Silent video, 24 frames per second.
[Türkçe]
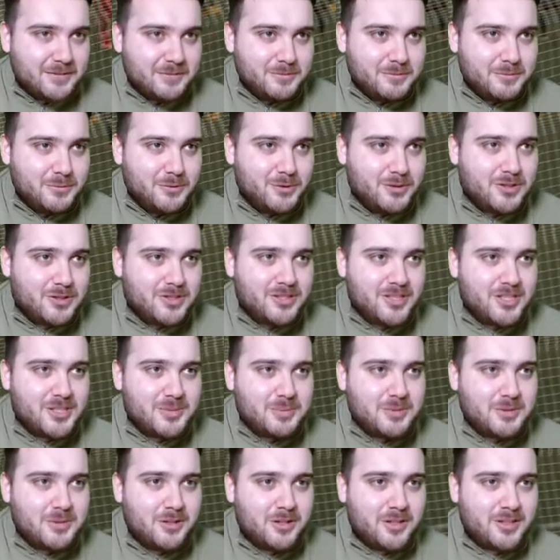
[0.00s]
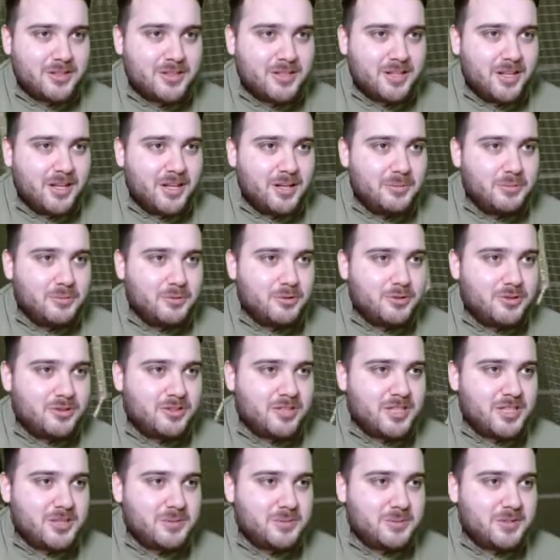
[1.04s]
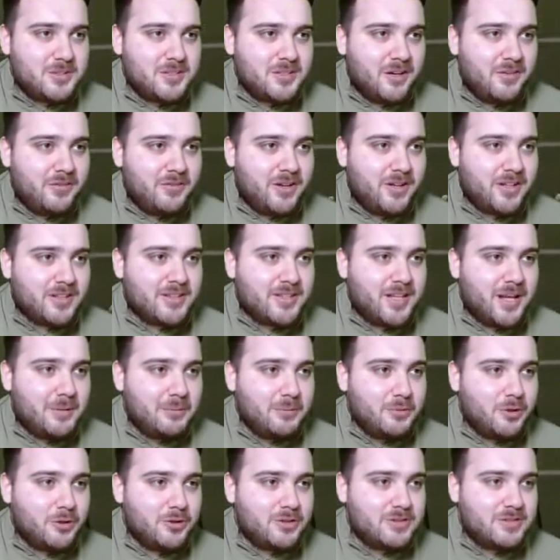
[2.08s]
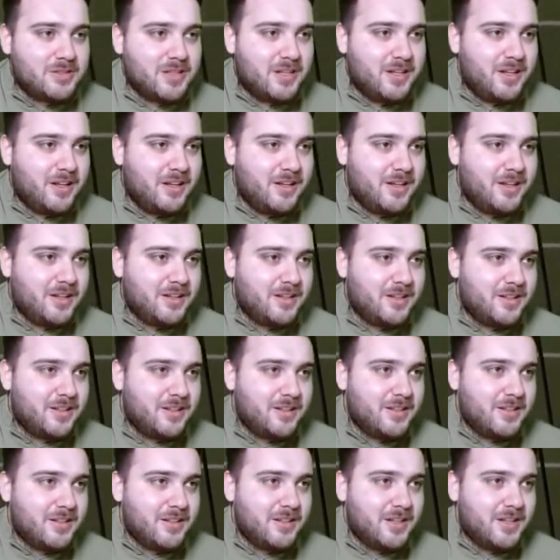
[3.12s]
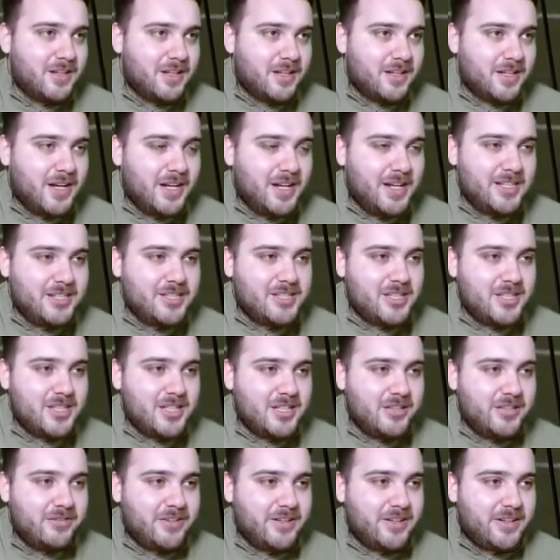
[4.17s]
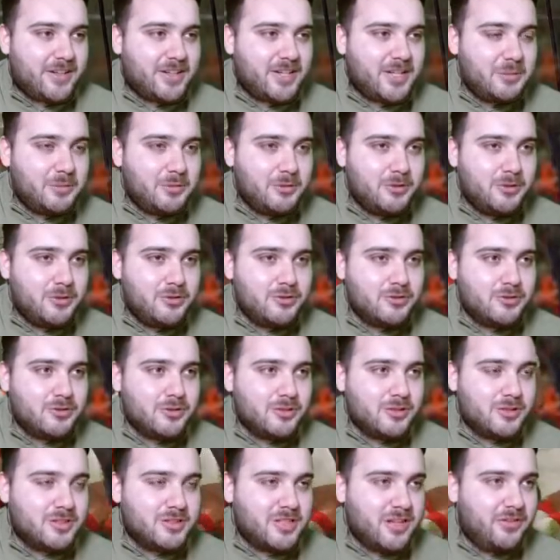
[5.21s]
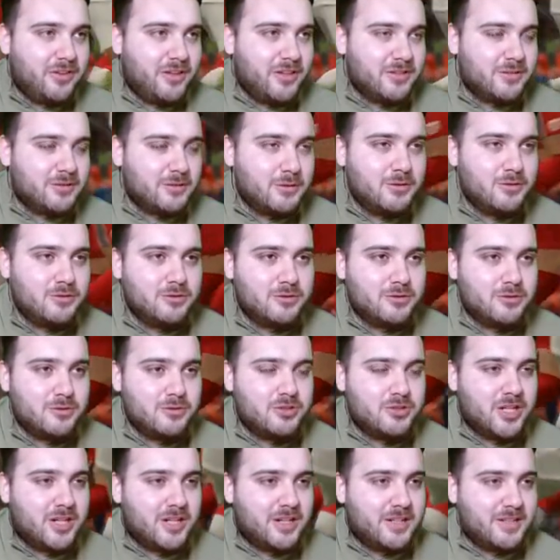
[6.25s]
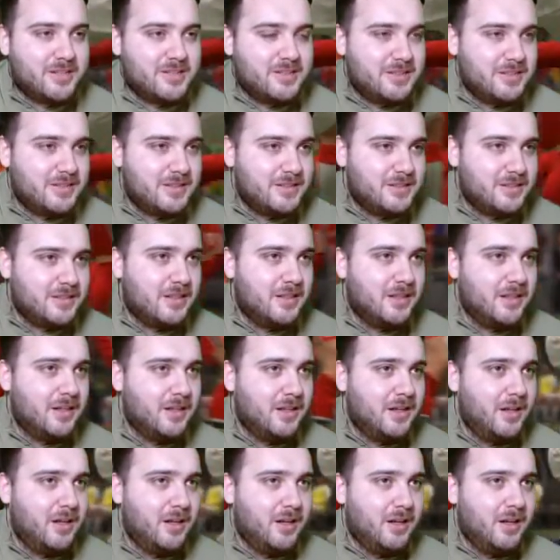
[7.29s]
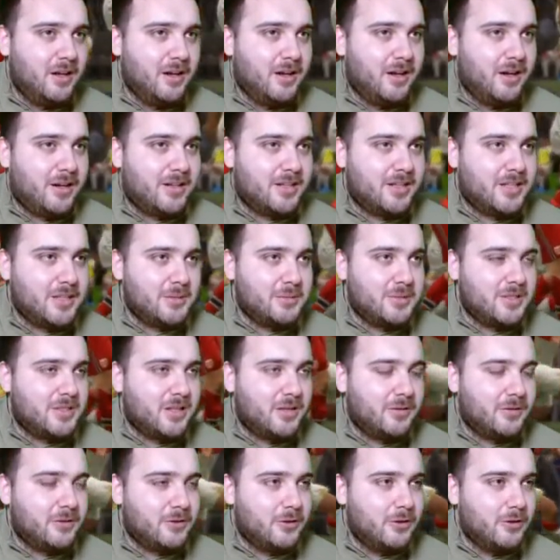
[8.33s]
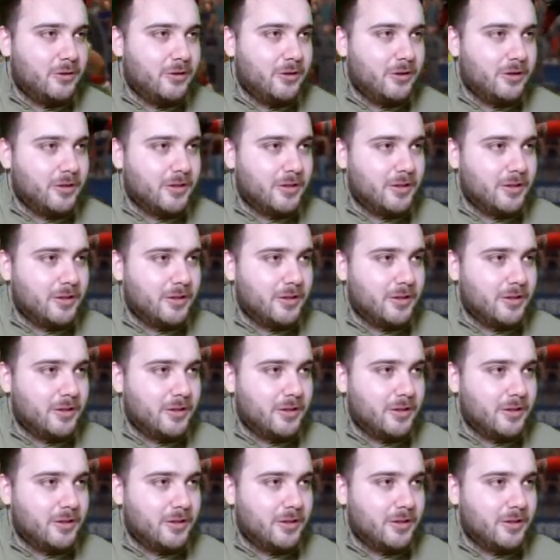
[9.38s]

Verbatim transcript: Müthiş bir orta, müthiş bir kafa tam 90'a. Kaleci ve rakip oyuncu, defans oyuncusu çaresiz. Harika bir kafa golü.